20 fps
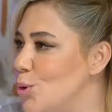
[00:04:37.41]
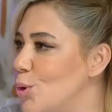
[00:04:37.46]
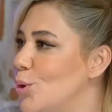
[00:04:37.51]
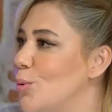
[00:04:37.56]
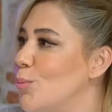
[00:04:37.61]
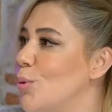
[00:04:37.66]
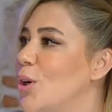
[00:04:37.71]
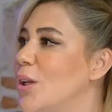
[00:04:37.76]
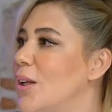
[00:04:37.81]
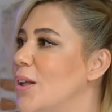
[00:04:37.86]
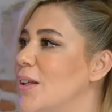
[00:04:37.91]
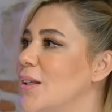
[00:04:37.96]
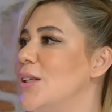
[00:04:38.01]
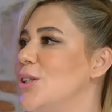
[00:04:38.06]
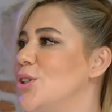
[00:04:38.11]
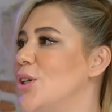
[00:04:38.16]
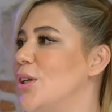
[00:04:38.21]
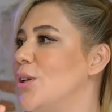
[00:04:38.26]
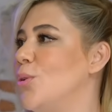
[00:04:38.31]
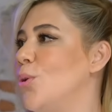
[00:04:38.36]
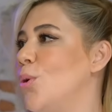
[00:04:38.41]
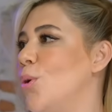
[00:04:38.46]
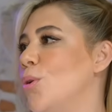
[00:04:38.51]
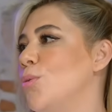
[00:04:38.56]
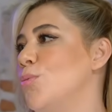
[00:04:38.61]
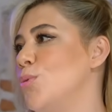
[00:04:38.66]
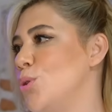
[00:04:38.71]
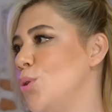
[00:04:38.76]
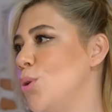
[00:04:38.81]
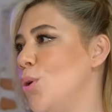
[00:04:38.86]
Çünkü bu kadar ilçenin
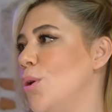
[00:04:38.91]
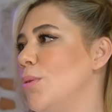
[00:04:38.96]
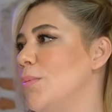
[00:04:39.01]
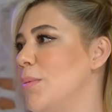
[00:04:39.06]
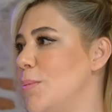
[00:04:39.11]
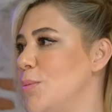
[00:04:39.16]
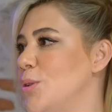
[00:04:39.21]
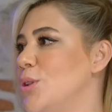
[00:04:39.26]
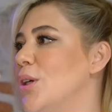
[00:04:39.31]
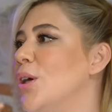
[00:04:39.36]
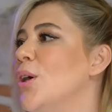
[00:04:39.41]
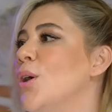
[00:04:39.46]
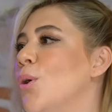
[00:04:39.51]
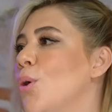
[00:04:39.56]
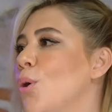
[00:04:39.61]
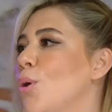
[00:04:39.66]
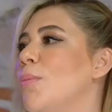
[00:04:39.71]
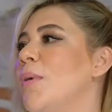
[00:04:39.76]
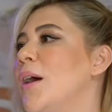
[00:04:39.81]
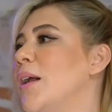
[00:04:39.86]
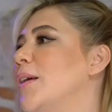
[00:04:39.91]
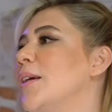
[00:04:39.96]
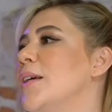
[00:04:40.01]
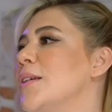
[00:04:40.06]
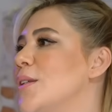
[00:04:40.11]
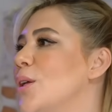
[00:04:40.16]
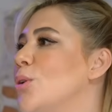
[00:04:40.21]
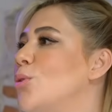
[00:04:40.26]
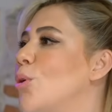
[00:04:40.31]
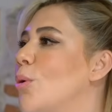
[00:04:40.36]
olmuşu olmamışı o
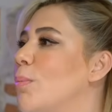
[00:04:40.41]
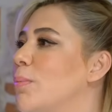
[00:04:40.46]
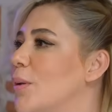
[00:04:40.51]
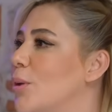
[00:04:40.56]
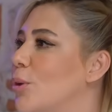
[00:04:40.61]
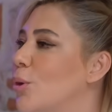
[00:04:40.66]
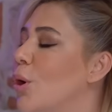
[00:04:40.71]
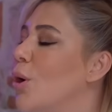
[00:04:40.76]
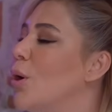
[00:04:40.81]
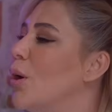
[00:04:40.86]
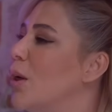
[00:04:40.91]
merkezde toplanıyor.